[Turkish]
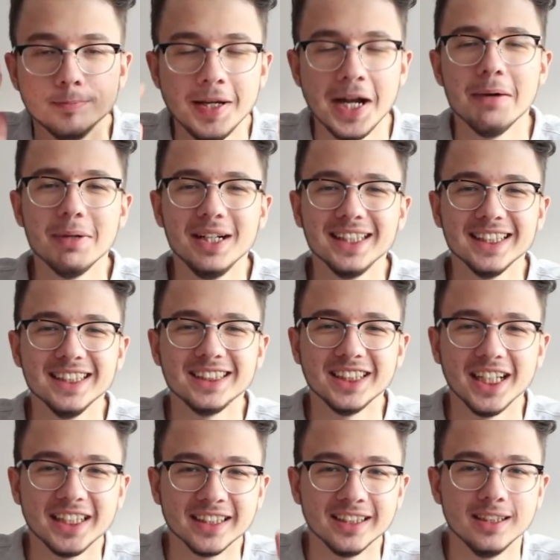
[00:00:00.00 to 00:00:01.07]
Merhaba
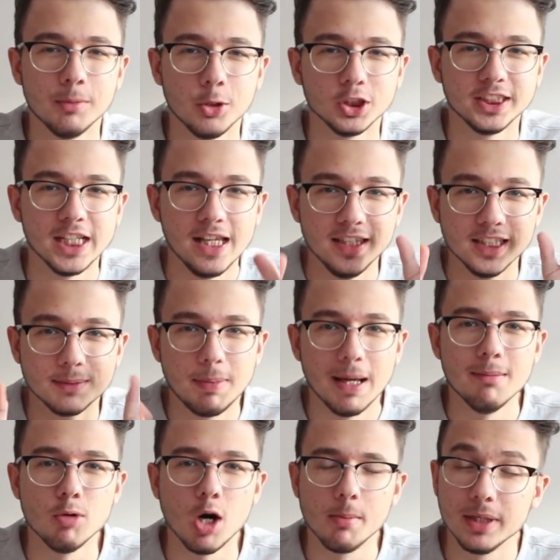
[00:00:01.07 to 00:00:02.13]
arkadaşlar kanalıma hoş geldiniz.
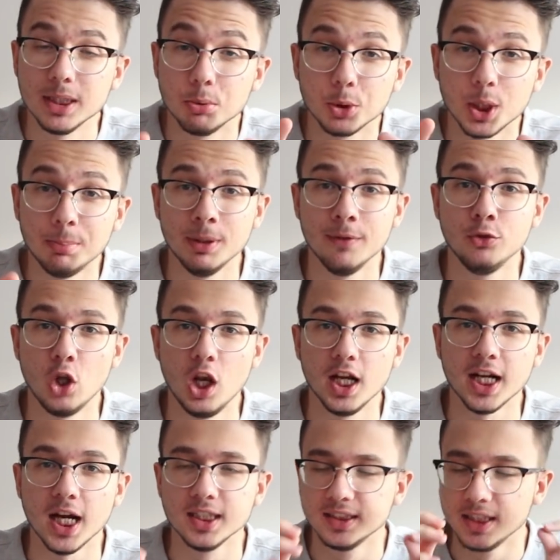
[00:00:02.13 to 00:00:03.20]
Ben Muhammed. Bu yepyeni
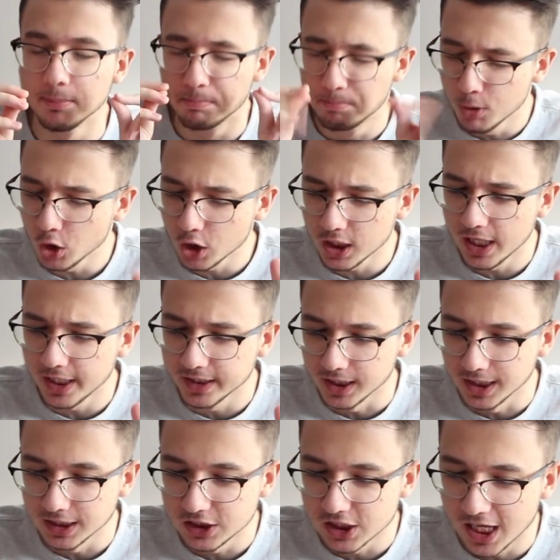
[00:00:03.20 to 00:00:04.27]
videoda karşınızdayım. Bugün
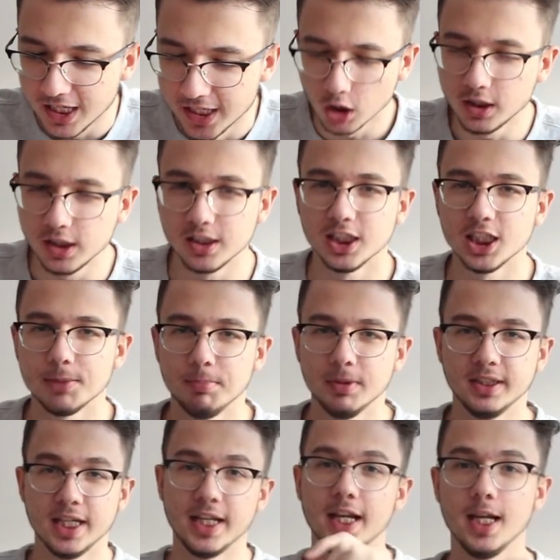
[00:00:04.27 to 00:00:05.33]
arkadaşlar çok ilginç
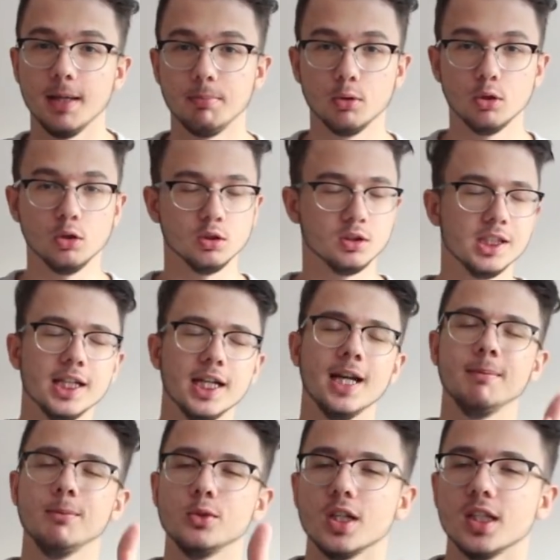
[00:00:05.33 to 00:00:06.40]
bir deney yapıyoruz. Deney
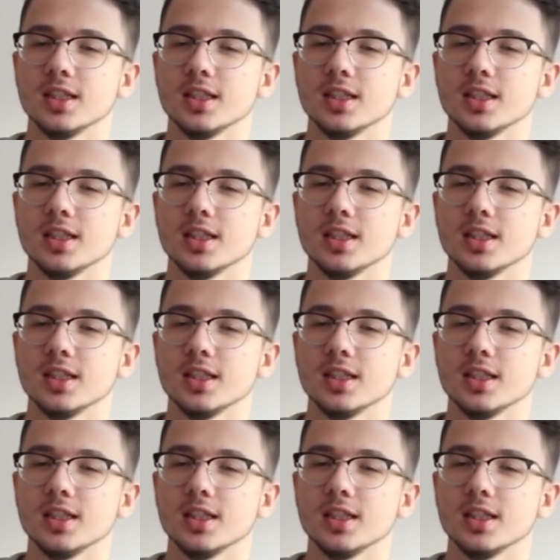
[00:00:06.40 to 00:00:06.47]
yapmıyoruz